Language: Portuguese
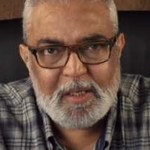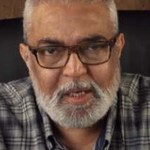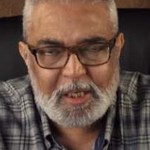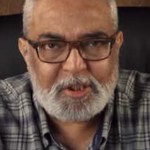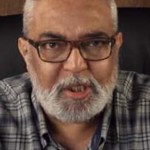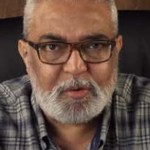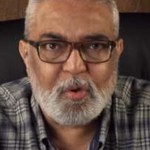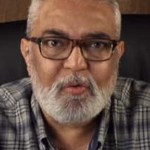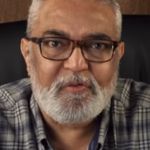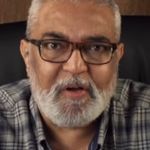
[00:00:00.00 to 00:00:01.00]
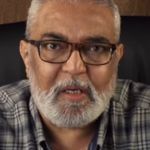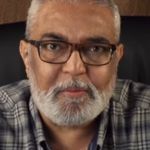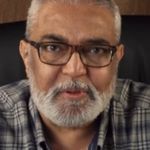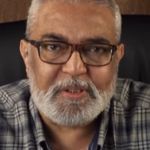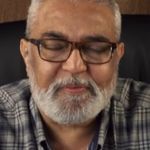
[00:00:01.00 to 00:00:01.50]
rejeitou o
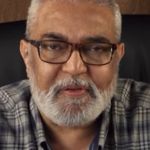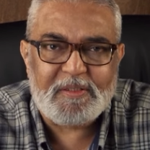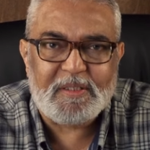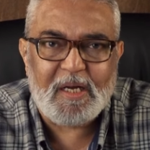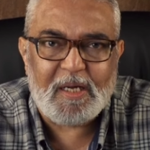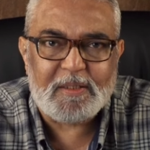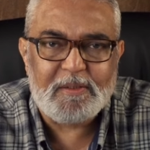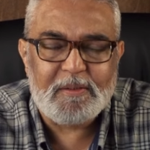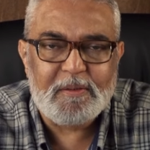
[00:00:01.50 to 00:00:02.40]
Verbo que se fez carne,